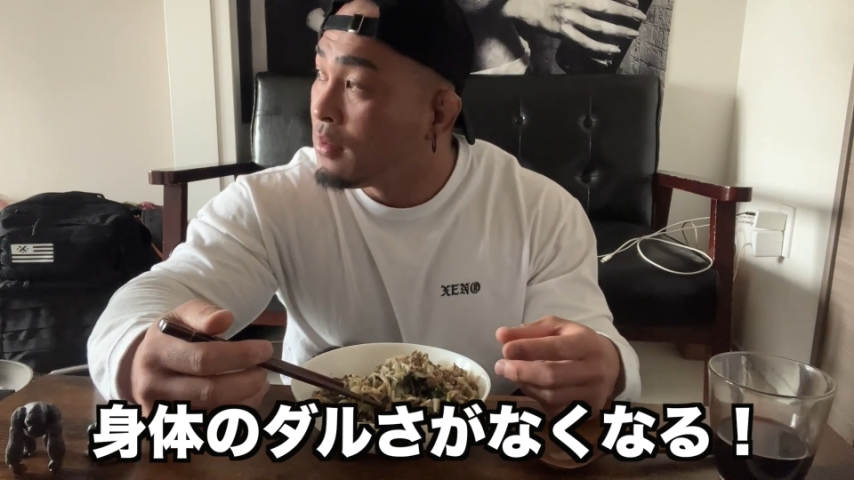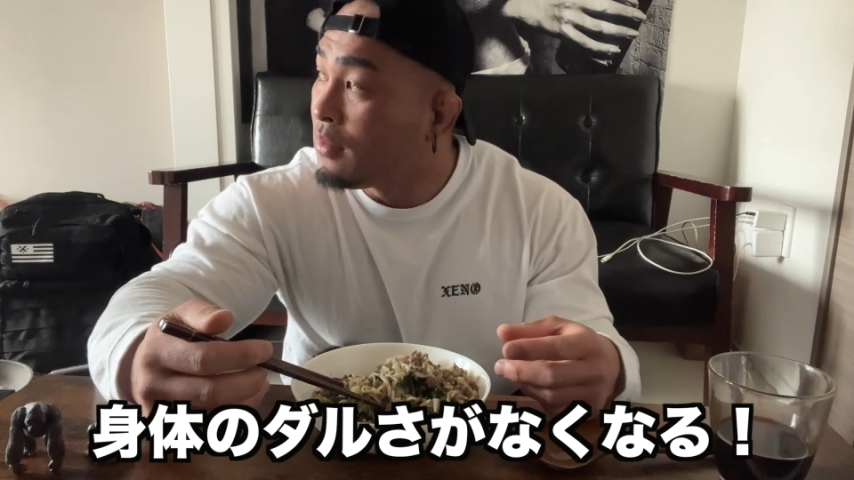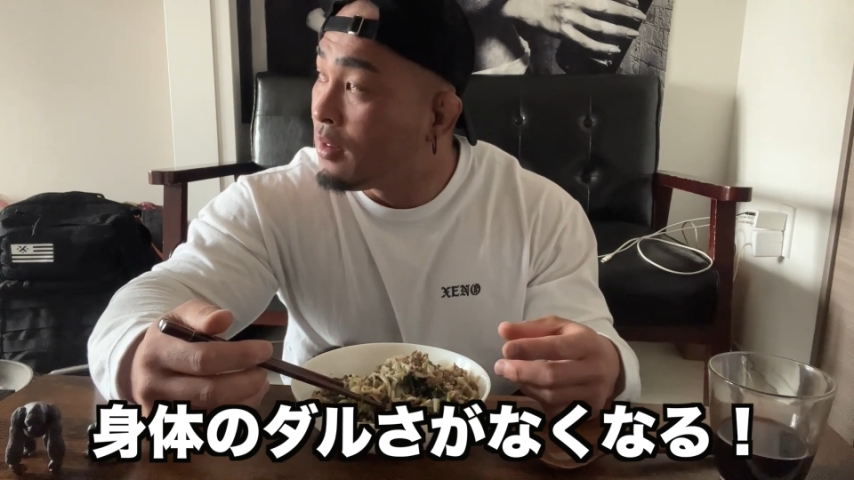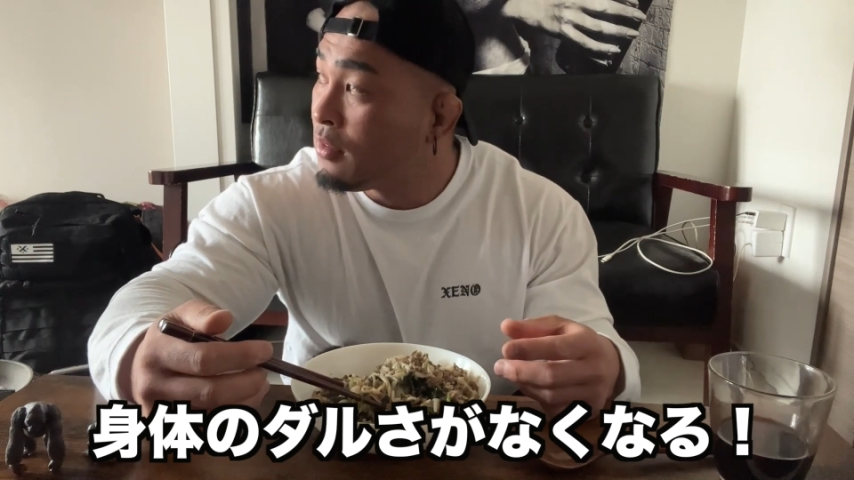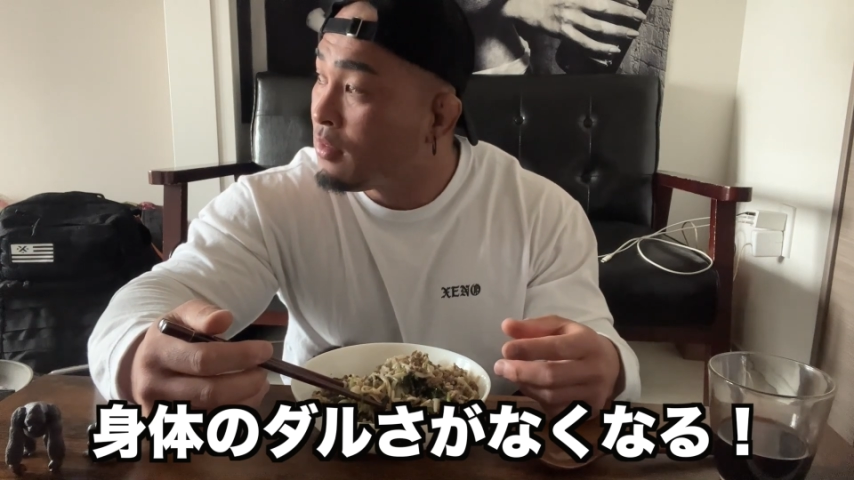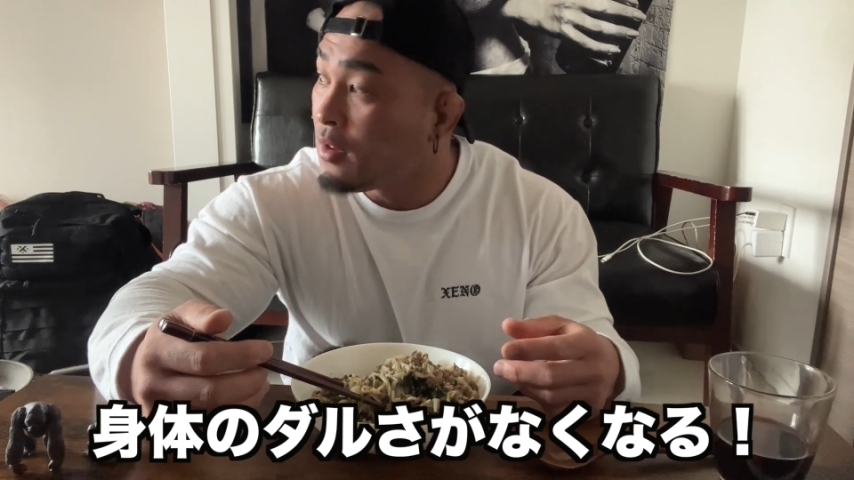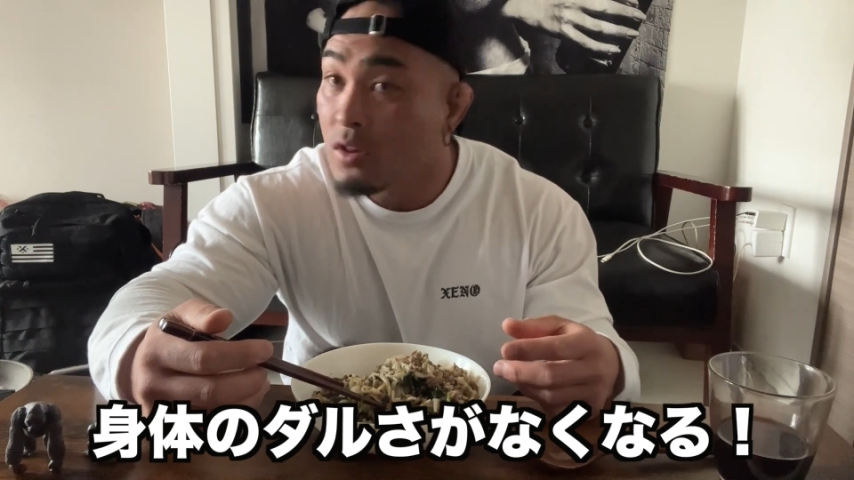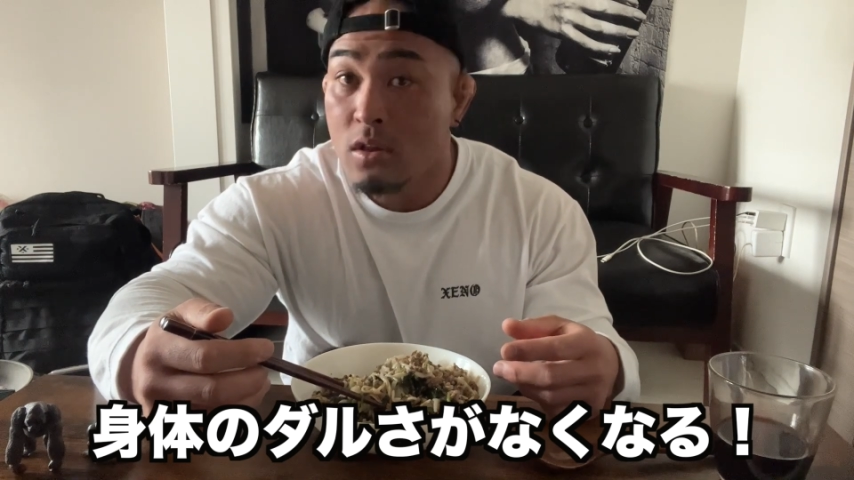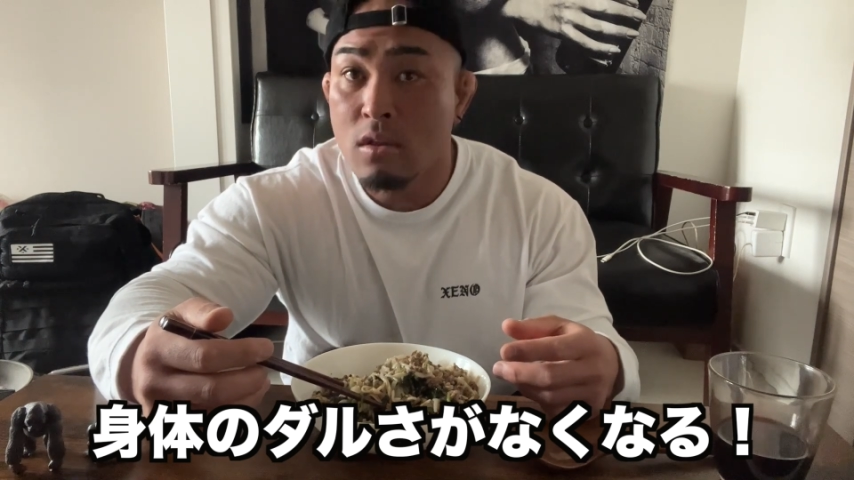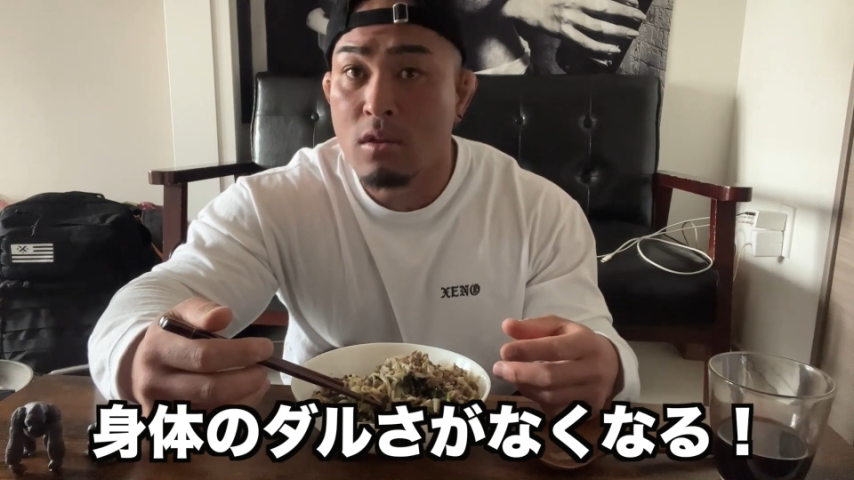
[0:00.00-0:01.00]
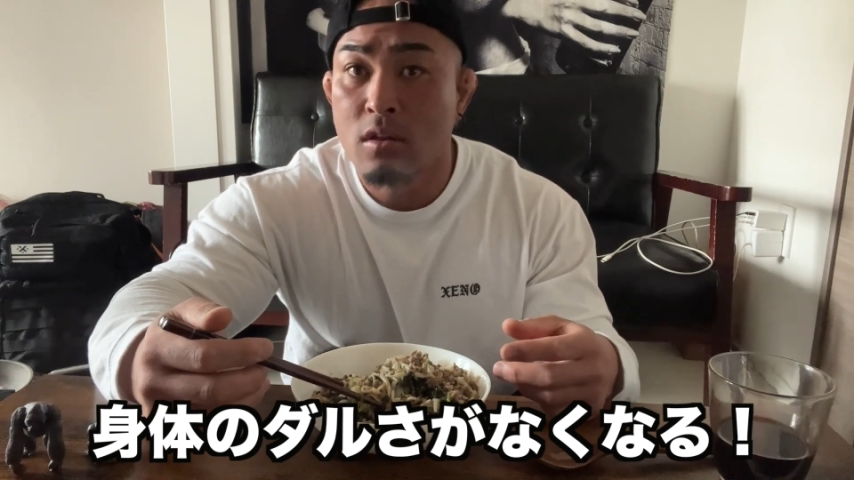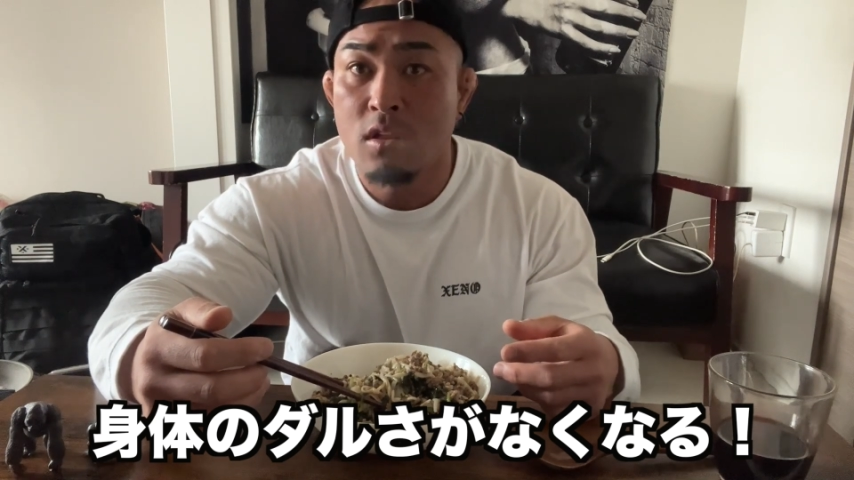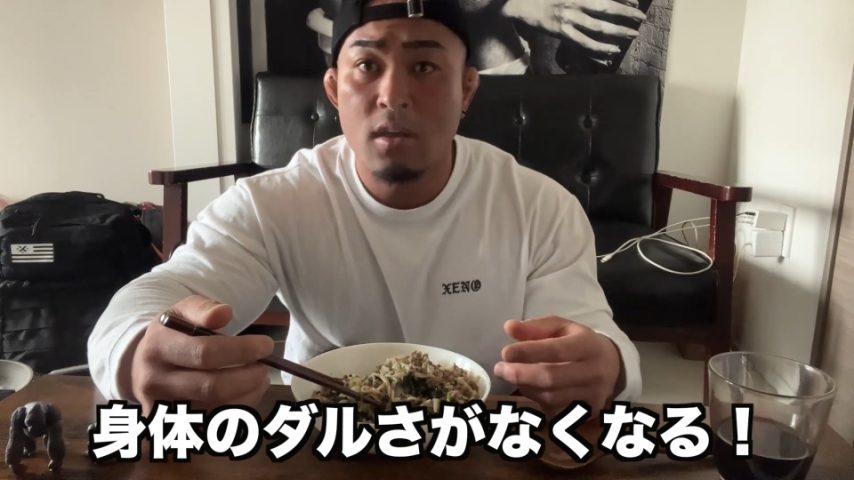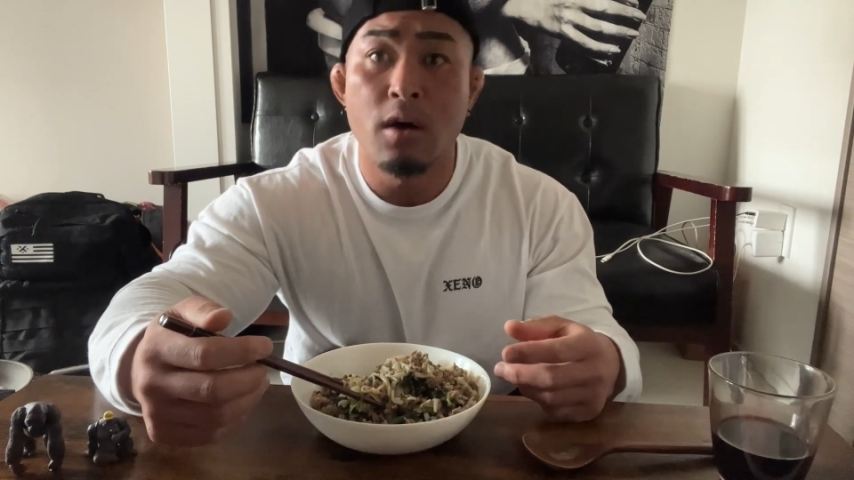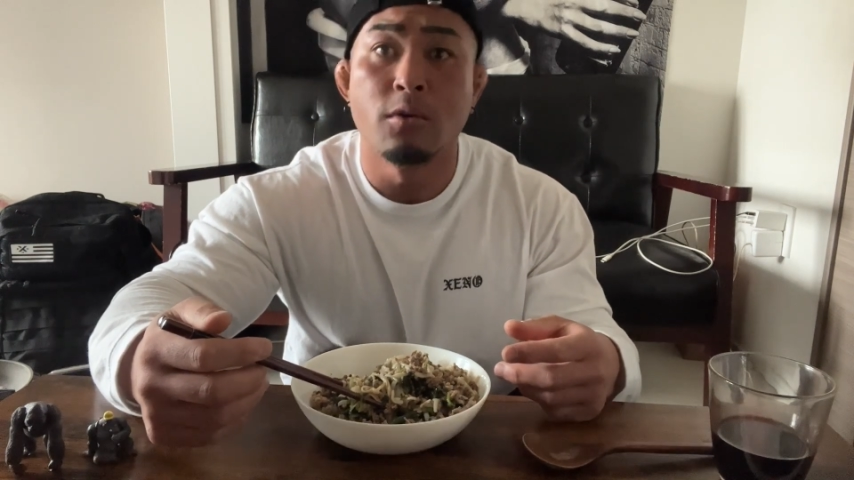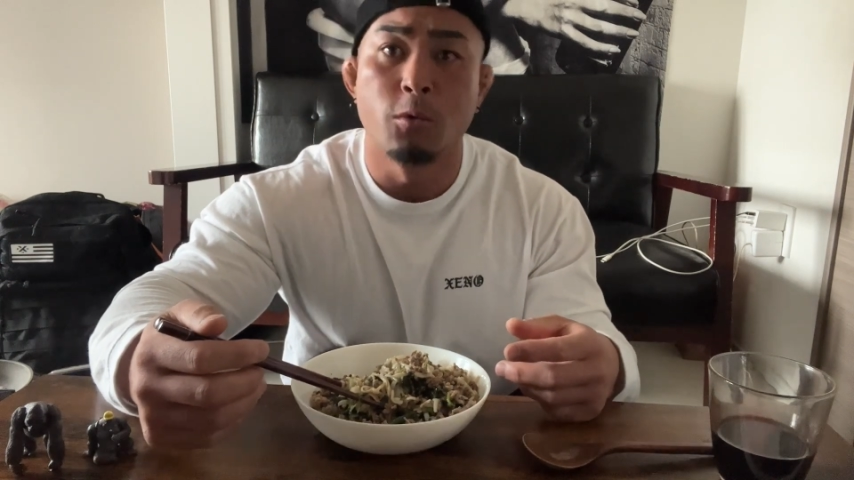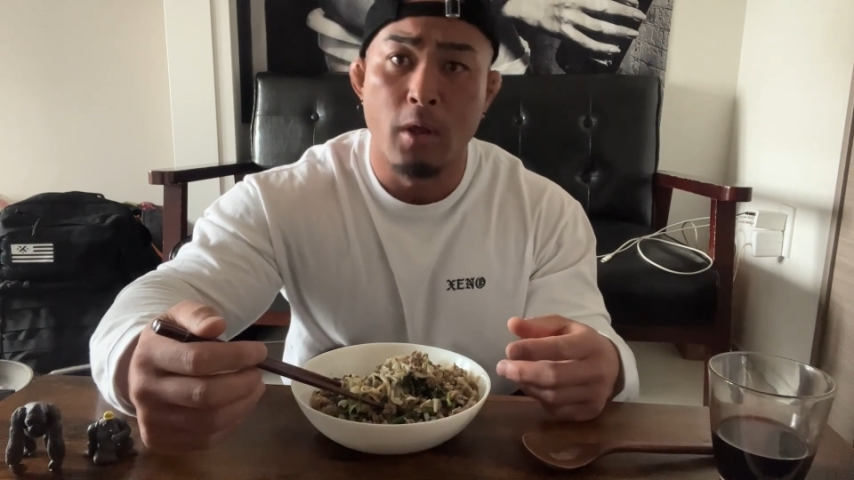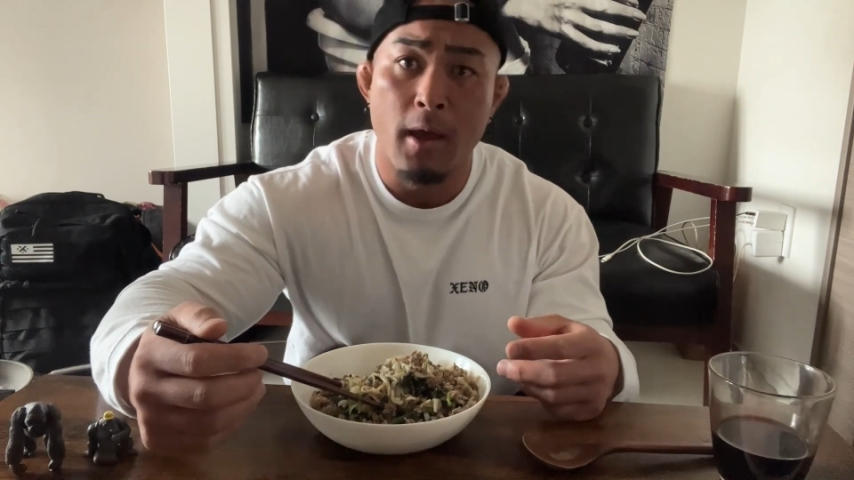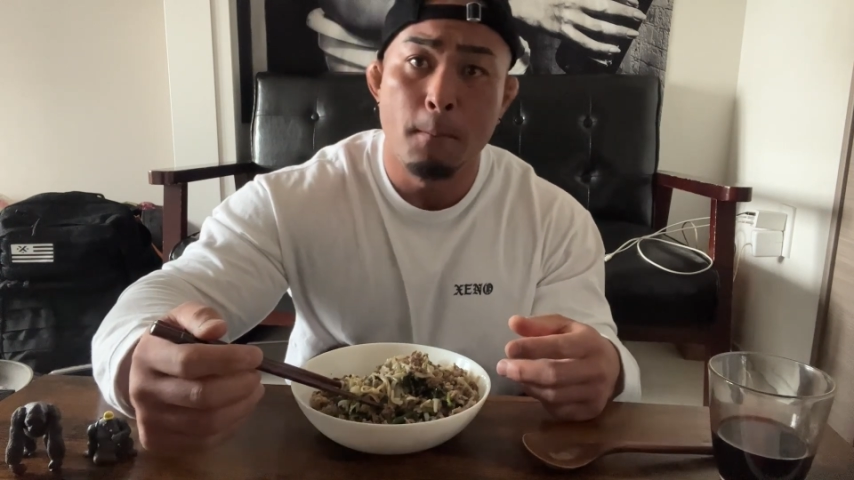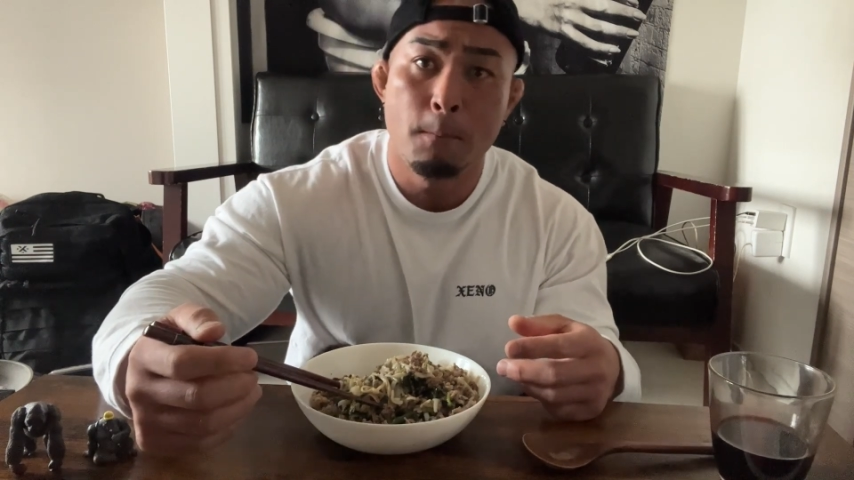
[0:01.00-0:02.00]
全然違うの
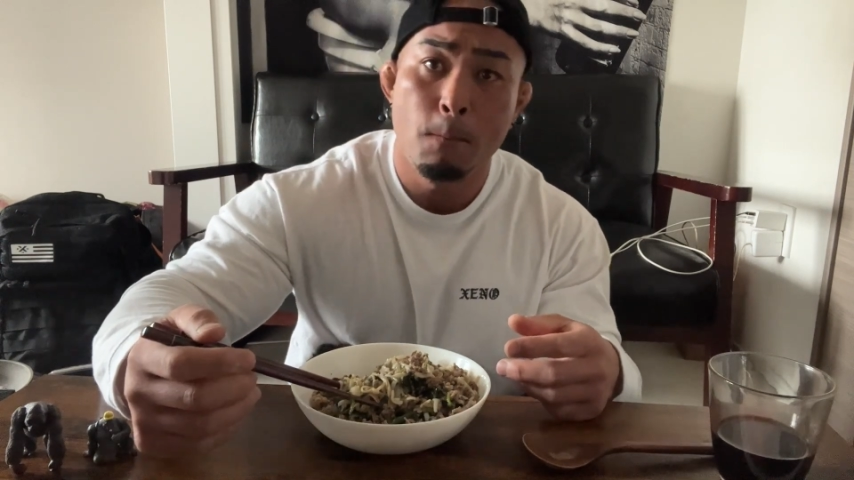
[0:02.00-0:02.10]
ね。